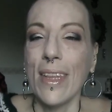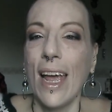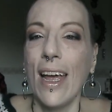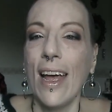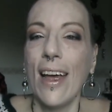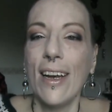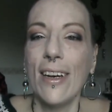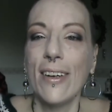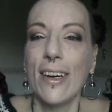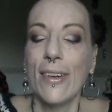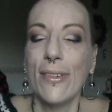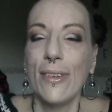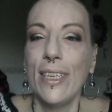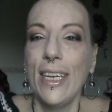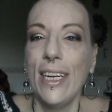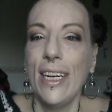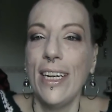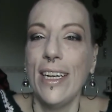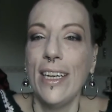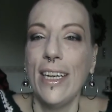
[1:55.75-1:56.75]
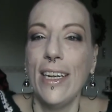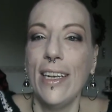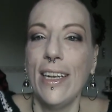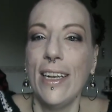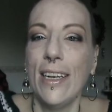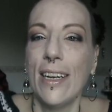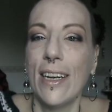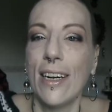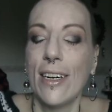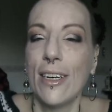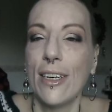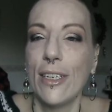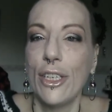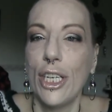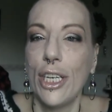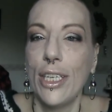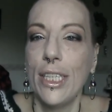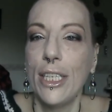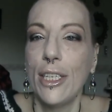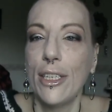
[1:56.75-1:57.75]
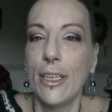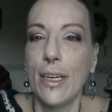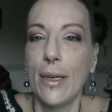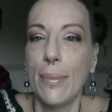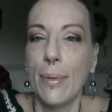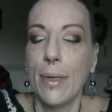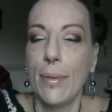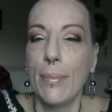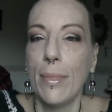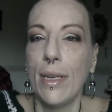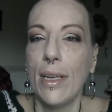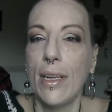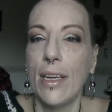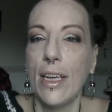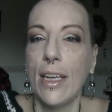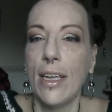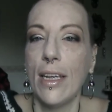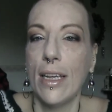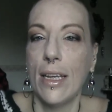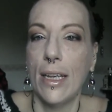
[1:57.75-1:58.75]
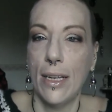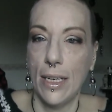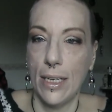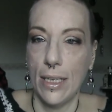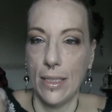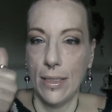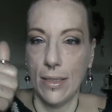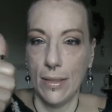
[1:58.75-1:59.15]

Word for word: allora quindi la recensione per me è